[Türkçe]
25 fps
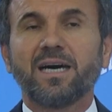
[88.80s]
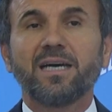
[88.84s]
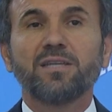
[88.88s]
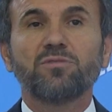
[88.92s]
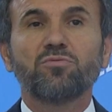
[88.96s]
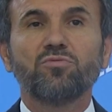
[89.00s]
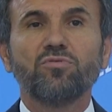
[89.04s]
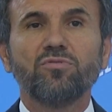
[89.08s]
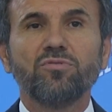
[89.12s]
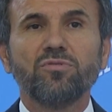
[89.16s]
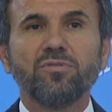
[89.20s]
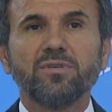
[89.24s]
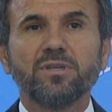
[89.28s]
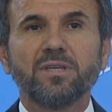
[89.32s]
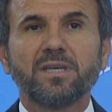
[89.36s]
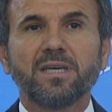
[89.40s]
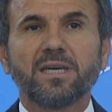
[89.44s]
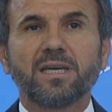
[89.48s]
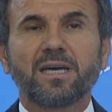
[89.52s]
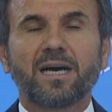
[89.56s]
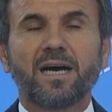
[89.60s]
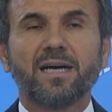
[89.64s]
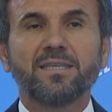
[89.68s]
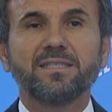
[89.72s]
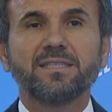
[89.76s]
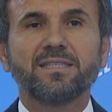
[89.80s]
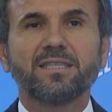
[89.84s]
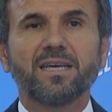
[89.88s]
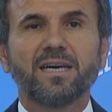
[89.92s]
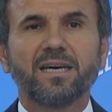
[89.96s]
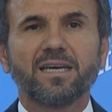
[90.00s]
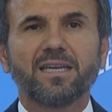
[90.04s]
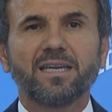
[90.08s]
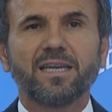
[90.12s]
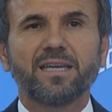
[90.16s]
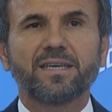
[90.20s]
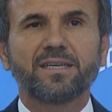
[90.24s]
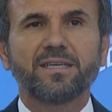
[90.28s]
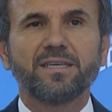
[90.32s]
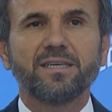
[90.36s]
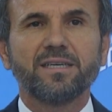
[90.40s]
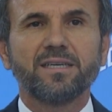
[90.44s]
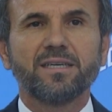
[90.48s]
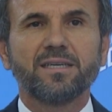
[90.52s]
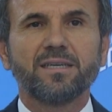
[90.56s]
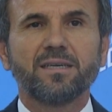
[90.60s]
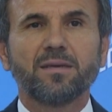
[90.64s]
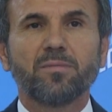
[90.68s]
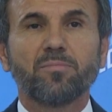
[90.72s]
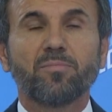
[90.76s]
Daha dün Kaz
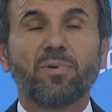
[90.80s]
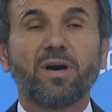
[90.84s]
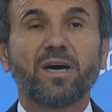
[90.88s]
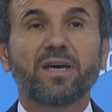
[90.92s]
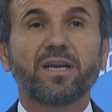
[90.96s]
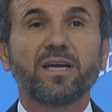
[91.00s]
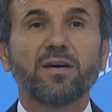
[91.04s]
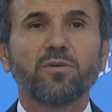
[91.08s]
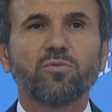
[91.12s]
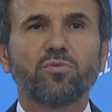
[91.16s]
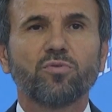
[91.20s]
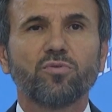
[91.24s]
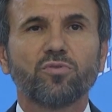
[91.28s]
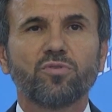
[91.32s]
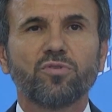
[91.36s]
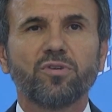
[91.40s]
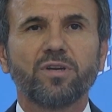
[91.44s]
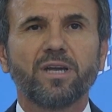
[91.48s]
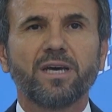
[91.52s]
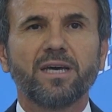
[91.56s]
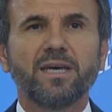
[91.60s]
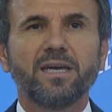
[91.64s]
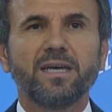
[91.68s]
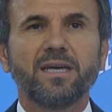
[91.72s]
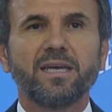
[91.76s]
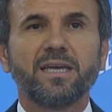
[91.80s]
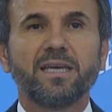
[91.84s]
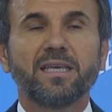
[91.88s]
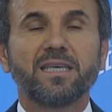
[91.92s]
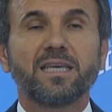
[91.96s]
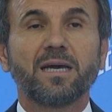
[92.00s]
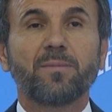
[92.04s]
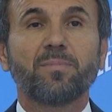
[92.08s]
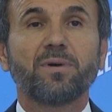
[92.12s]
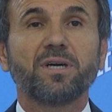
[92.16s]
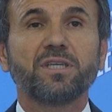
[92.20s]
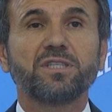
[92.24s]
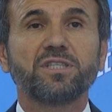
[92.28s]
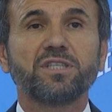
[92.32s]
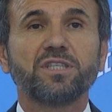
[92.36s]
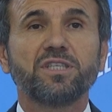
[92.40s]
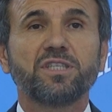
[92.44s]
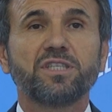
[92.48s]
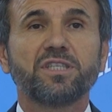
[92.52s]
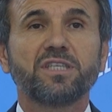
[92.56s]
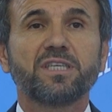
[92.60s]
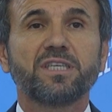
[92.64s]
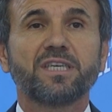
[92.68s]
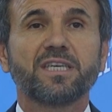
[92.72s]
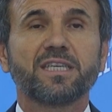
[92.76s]
Dağları para uğruna yabancı
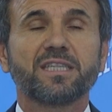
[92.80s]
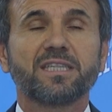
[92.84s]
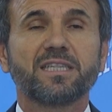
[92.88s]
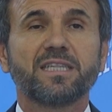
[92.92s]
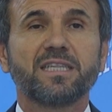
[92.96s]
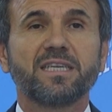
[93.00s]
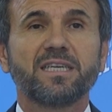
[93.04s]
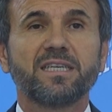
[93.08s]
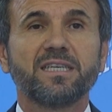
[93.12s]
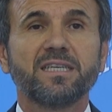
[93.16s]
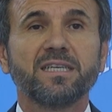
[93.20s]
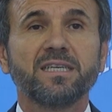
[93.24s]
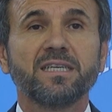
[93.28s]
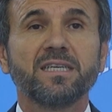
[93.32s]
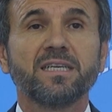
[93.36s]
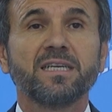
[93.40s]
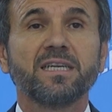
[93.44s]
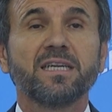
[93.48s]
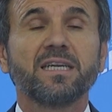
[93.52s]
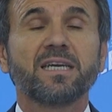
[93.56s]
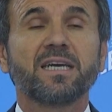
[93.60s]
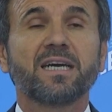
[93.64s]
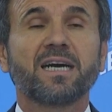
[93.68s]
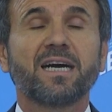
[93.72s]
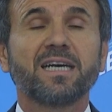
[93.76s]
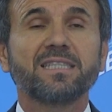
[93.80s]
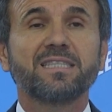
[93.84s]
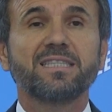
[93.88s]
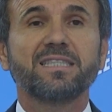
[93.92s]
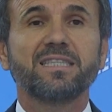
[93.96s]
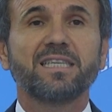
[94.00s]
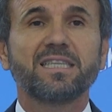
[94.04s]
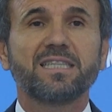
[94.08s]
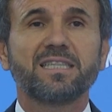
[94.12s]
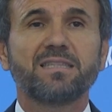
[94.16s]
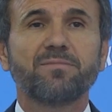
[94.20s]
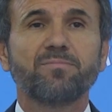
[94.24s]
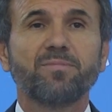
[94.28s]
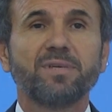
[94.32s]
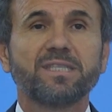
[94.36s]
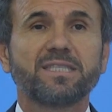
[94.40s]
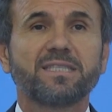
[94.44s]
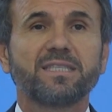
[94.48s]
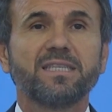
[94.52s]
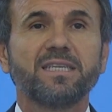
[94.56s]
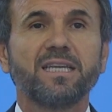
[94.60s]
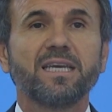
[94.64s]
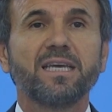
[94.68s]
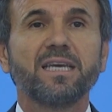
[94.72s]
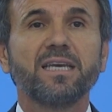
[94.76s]
şirketlerin
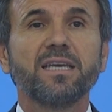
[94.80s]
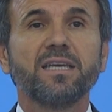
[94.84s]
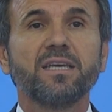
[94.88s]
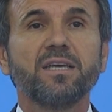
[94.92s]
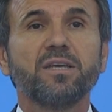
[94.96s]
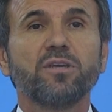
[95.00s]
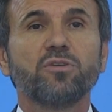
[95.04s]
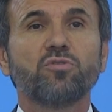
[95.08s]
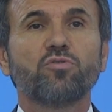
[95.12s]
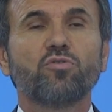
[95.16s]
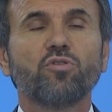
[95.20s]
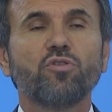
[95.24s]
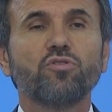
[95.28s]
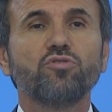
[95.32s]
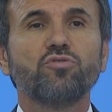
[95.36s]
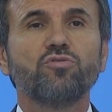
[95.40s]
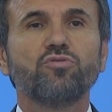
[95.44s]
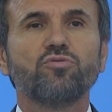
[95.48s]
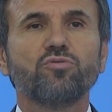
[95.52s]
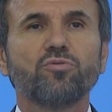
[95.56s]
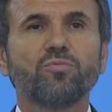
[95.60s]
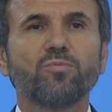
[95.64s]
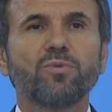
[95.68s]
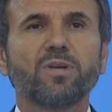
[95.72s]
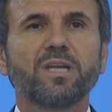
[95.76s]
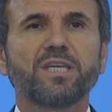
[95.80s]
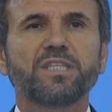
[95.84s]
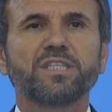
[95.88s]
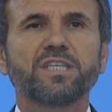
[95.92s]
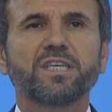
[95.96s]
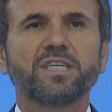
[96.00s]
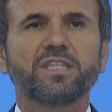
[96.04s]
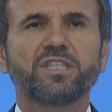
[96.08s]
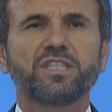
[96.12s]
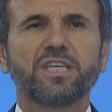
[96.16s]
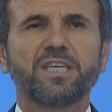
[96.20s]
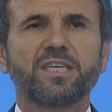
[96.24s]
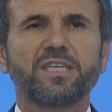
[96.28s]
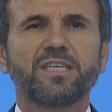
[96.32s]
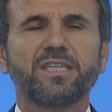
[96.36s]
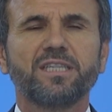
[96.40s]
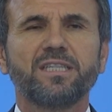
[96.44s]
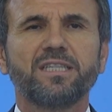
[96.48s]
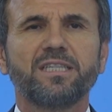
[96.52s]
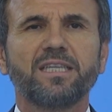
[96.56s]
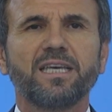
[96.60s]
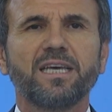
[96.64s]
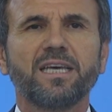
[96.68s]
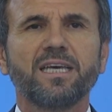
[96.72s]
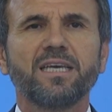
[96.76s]
katletmesine göz yumulacak
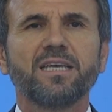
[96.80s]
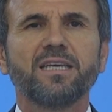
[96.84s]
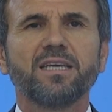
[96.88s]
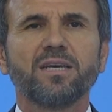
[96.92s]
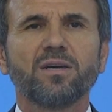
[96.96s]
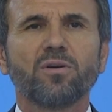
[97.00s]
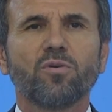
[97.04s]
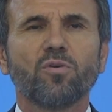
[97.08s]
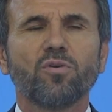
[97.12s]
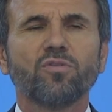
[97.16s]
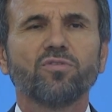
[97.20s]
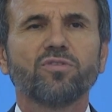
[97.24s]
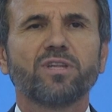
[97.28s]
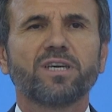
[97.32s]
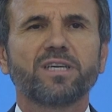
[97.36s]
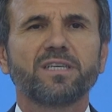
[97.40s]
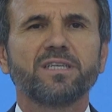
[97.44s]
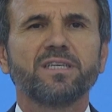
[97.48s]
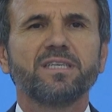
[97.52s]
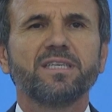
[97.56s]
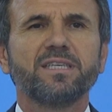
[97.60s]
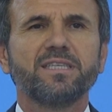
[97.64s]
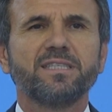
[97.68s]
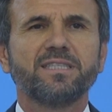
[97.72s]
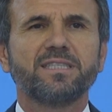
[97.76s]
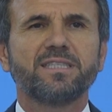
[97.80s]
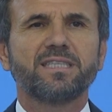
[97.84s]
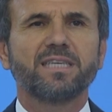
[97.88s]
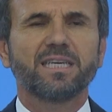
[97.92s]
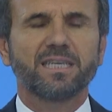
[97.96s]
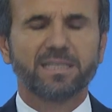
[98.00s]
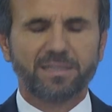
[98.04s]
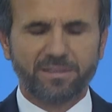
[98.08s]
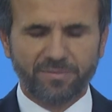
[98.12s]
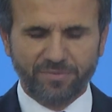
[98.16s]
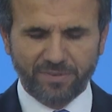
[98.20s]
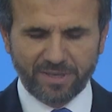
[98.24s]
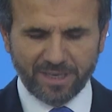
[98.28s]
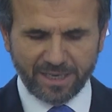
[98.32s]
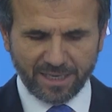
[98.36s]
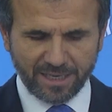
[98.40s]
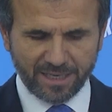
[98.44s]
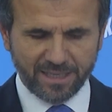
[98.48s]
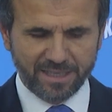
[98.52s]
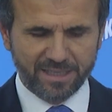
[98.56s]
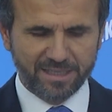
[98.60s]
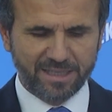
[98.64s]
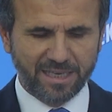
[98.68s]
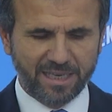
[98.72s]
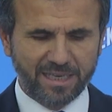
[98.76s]
şekilde onların
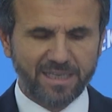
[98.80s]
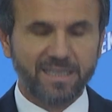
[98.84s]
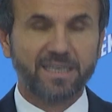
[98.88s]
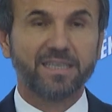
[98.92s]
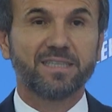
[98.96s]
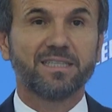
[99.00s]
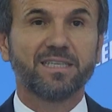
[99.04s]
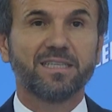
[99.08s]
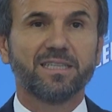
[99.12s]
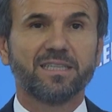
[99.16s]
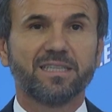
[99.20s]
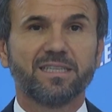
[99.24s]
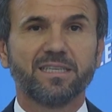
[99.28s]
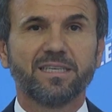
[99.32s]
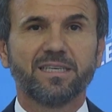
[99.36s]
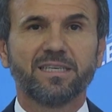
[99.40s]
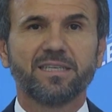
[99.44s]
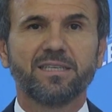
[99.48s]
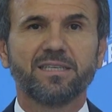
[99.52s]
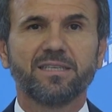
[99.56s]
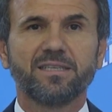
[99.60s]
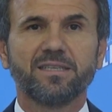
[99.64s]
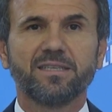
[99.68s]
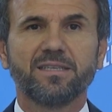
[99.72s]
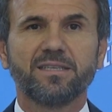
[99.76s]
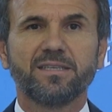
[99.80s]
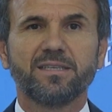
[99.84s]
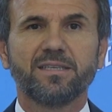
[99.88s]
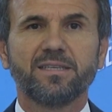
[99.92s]
inisiyatifine terk edildi.